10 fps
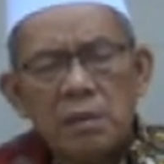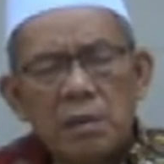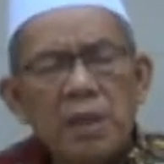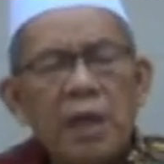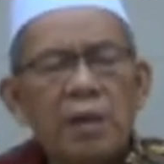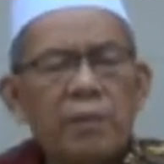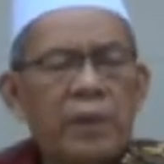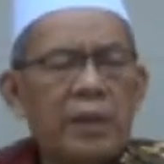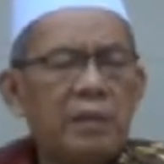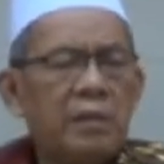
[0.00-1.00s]
gede
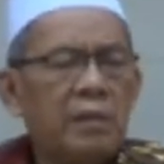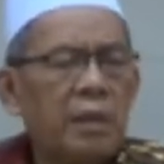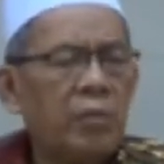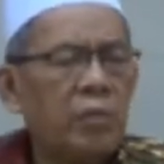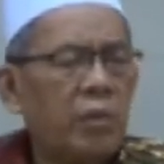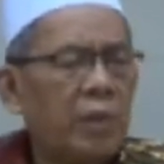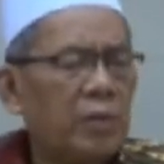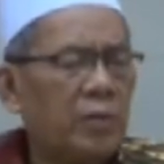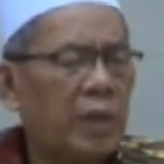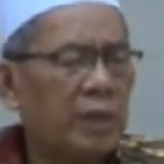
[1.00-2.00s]
harapan Namun tobat
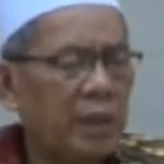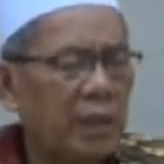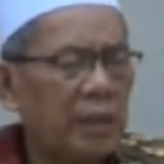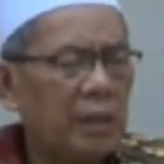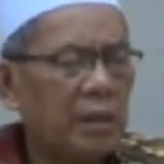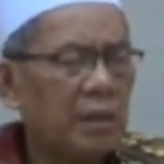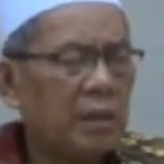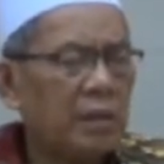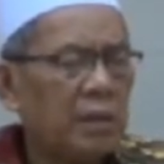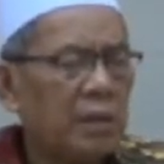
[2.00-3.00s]
orang teh
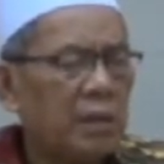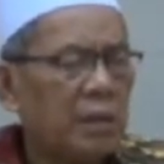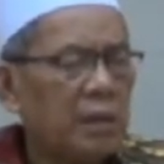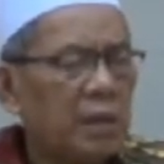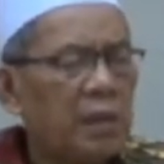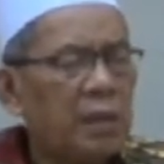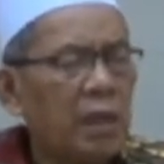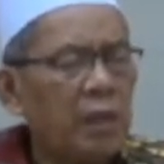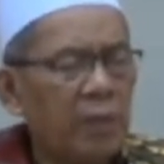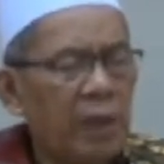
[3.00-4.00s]

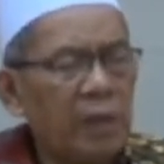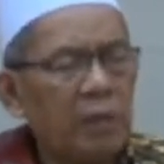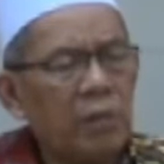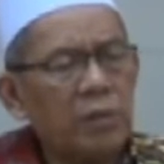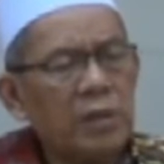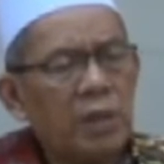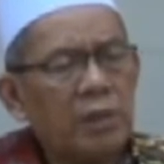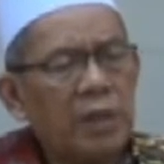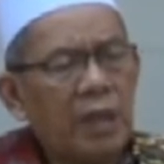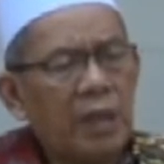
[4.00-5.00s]
diterima kugus
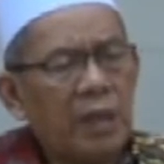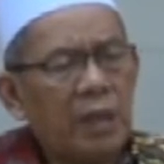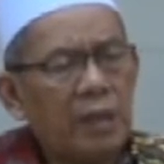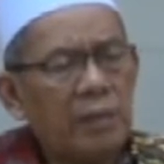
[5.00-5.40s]
Allah taala